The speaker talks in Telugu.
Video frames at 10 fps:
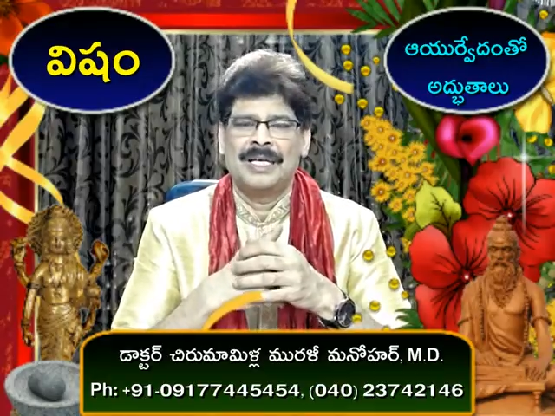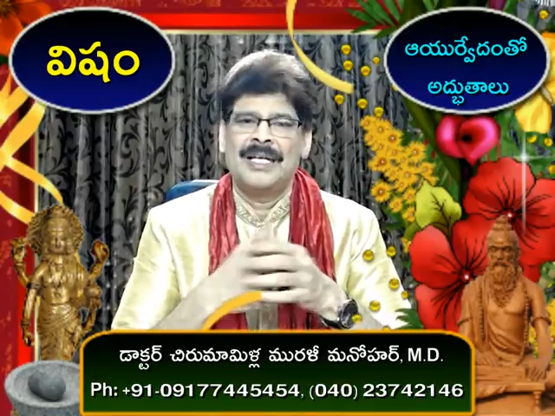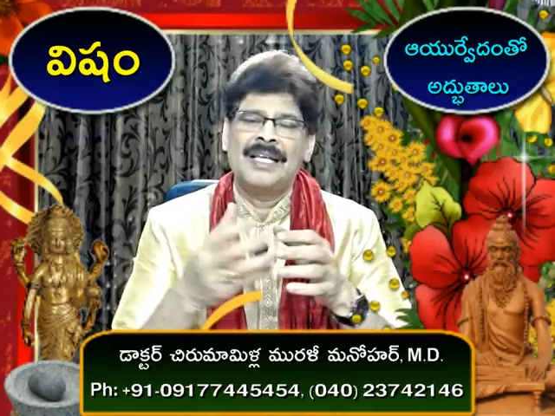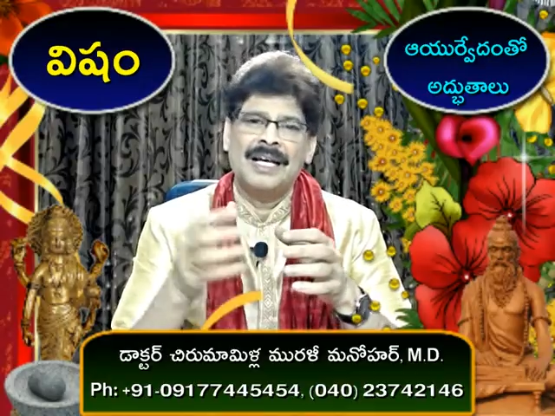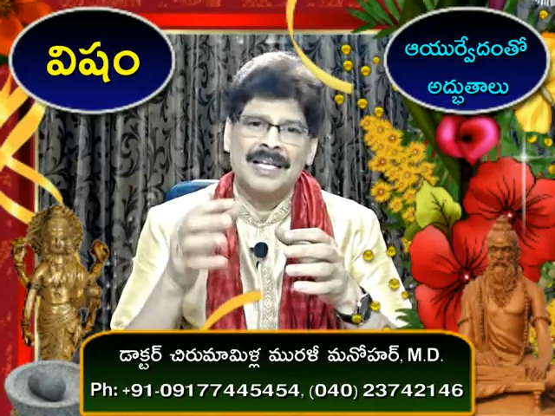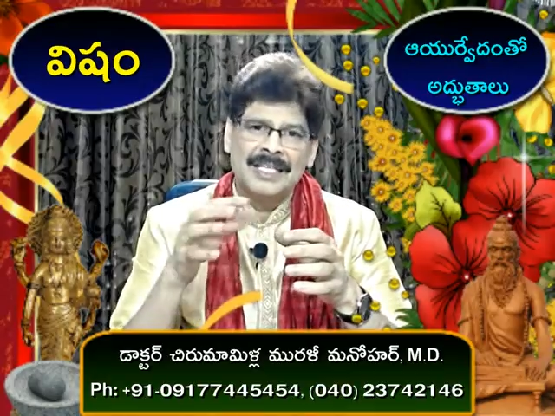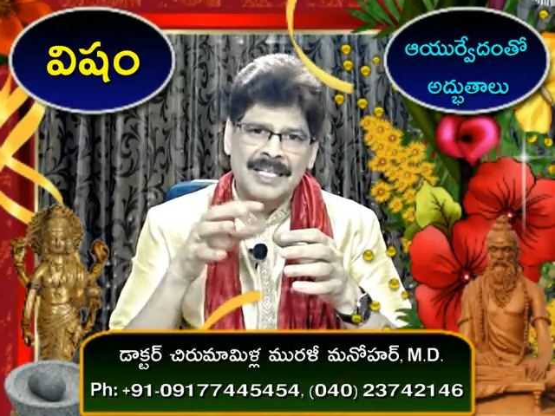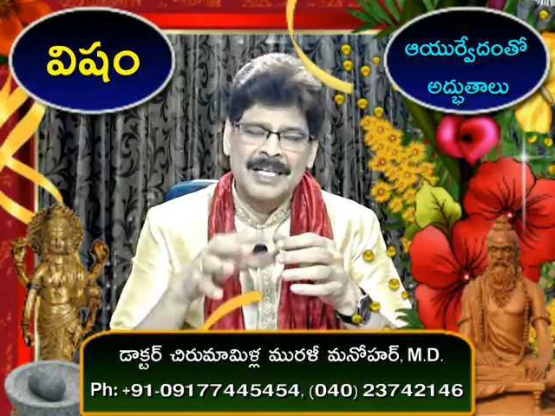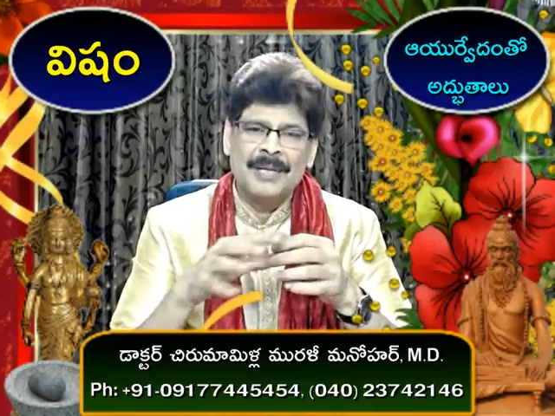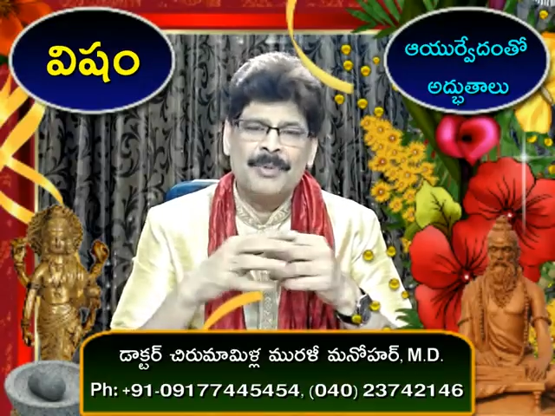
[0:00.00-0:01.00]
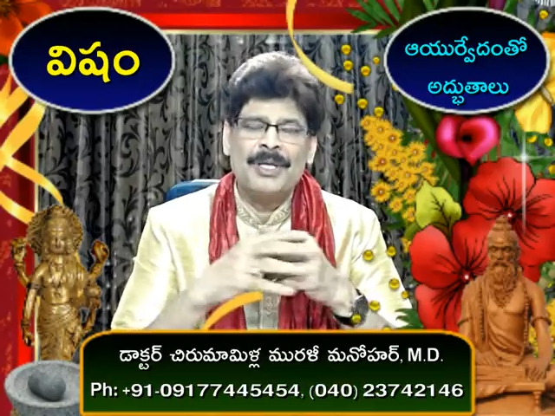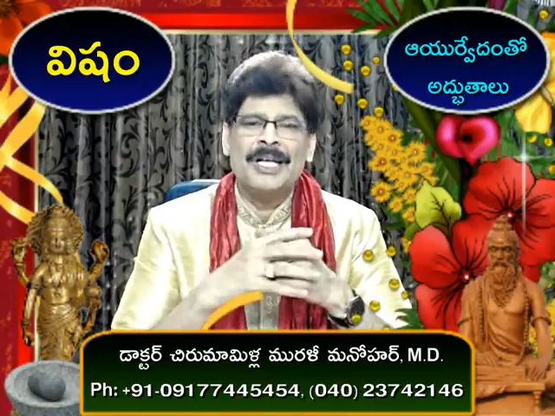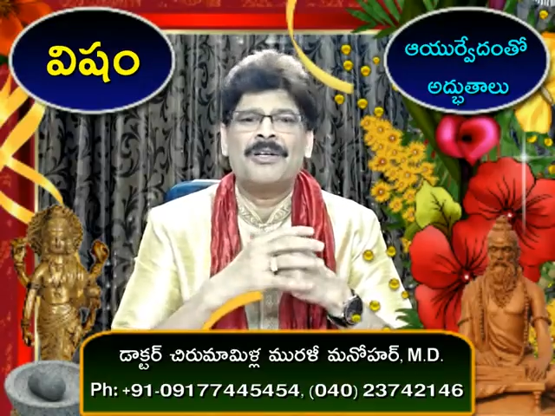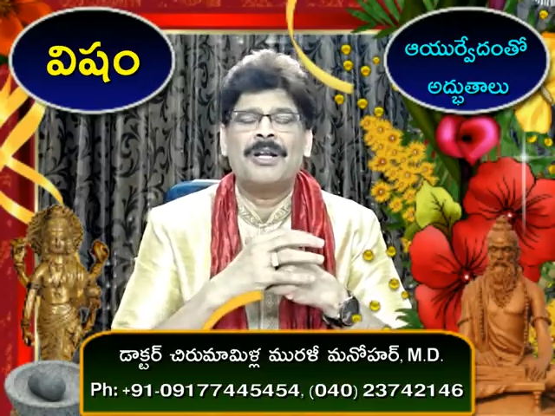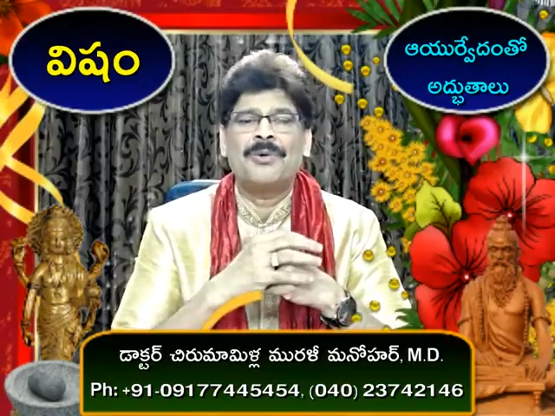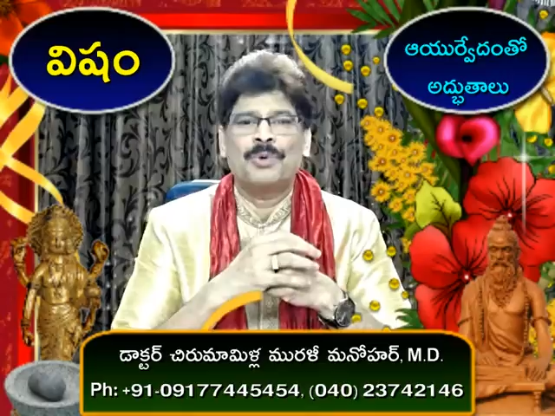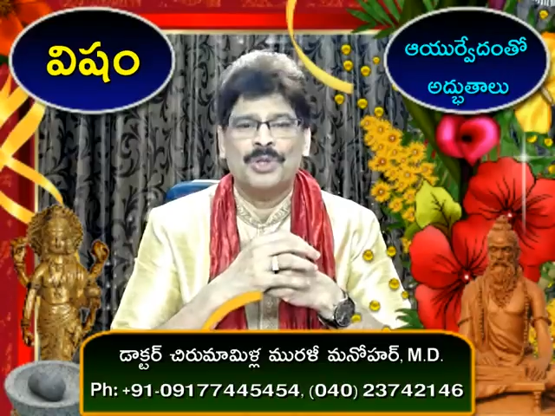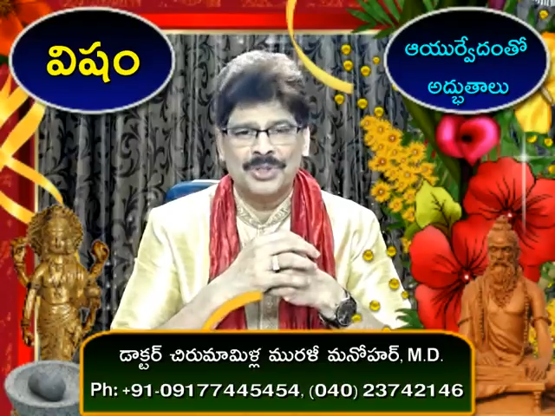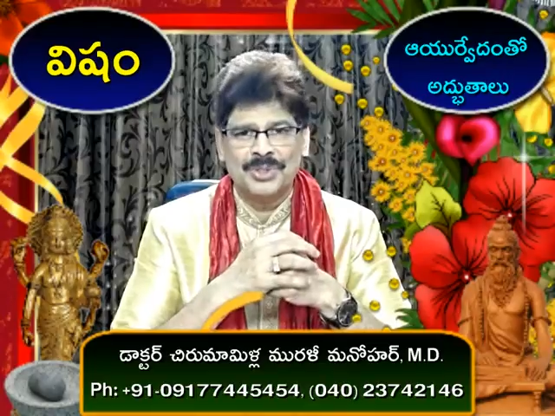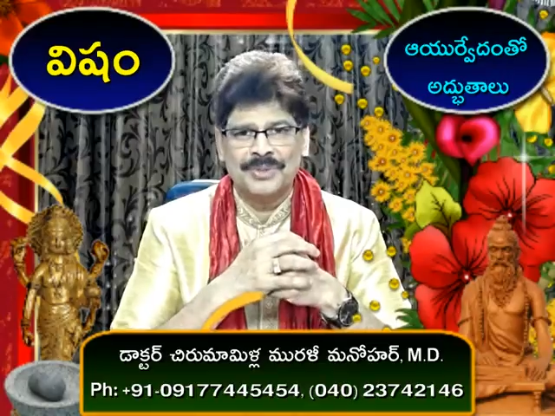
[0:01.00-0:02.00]
లేదా ఏదన్నా క్రిమికీటకాలు
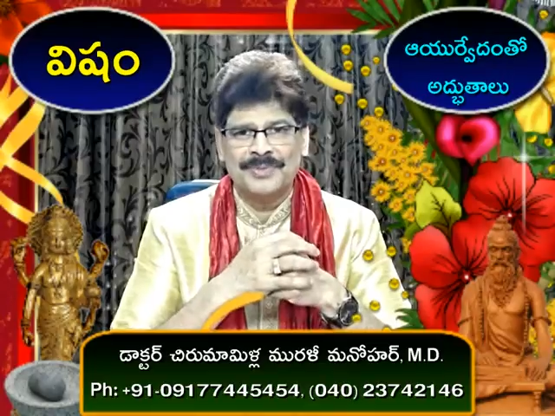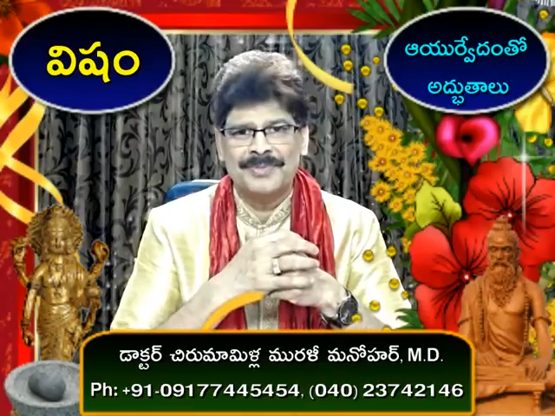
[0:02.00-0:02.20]
కొట్టచ్చు